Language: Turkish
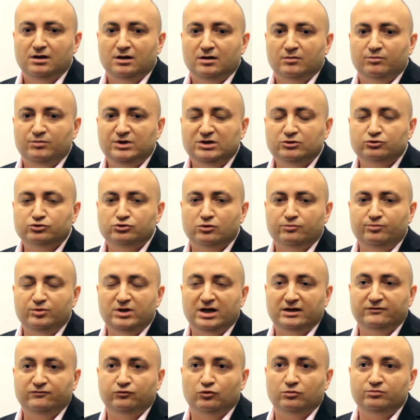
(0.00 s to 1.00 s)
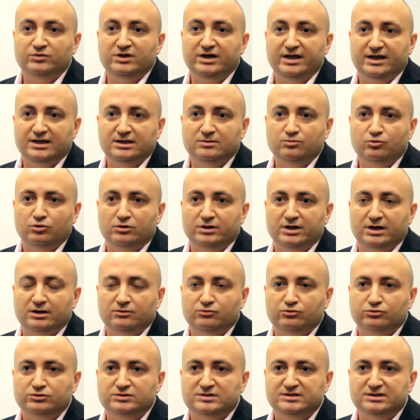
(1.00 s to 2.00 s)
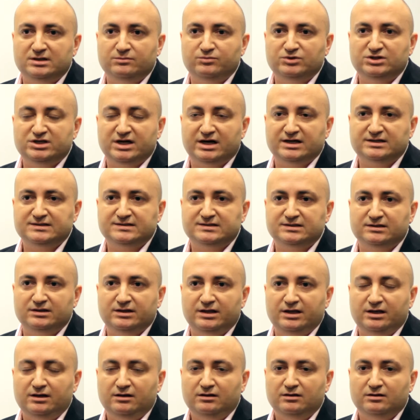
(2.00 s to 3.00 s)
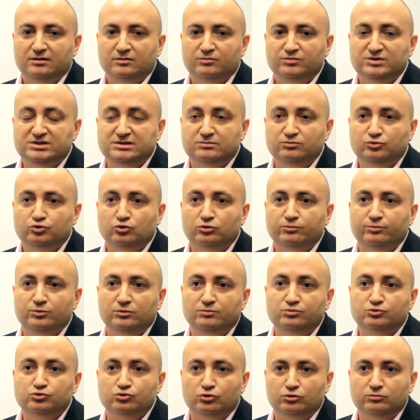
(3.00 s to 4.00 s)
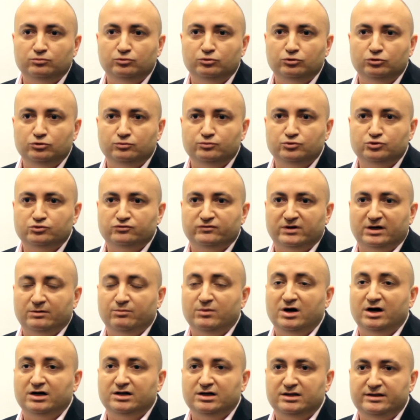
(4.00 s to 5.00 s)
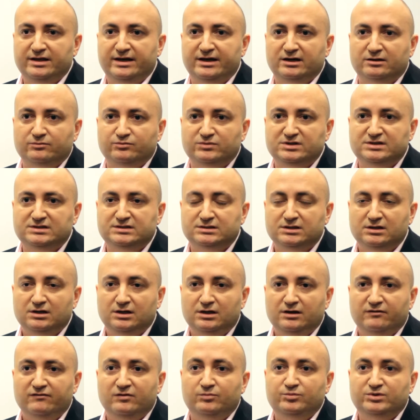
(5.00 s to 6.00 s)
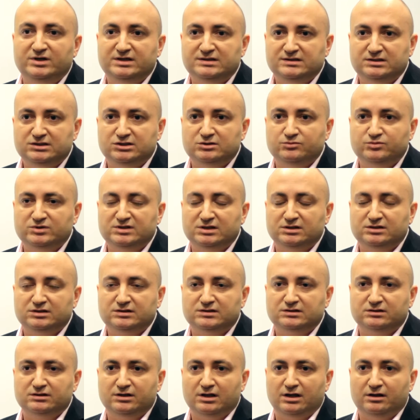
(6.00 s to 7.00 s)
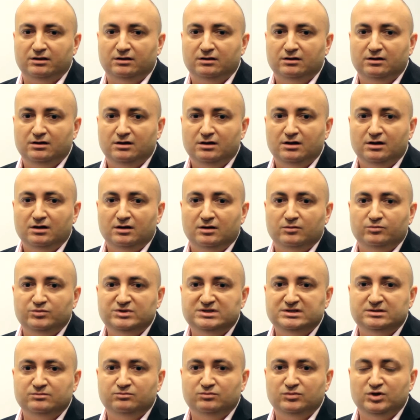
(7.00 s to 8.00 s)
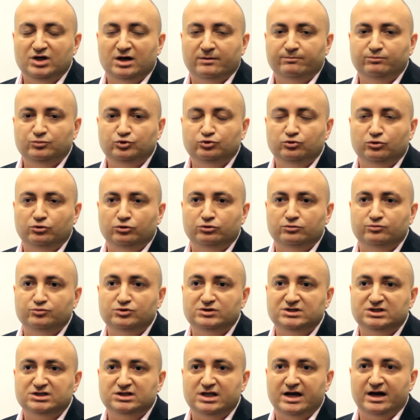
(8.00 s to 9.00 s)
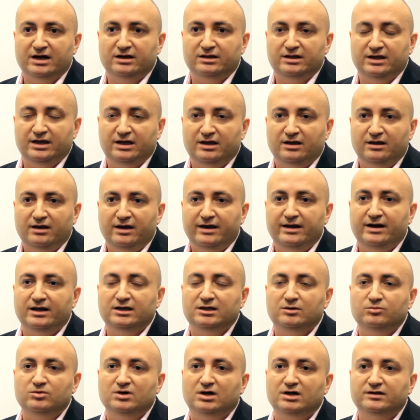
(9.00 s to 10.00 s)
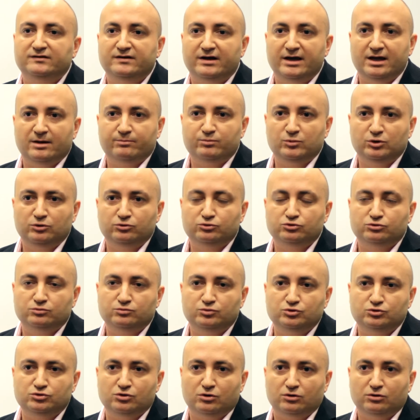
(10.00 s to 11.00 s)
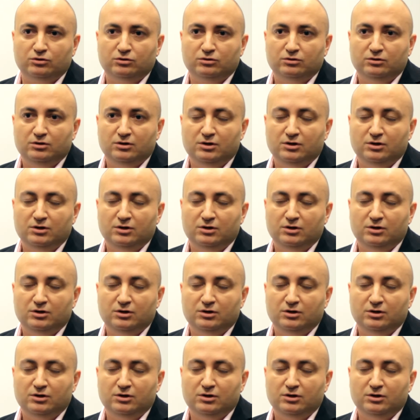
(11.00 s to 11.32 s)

Microsoft platformları ekibi olarak Koç Sistem içerisinde bizim çok büyük bir sorumluluğumuz var. Marka değerimiz ve prestijimiz açısından. Bizim yapmış olduğumuz işlerde herhangi bir hata yapma lüksümüz yok.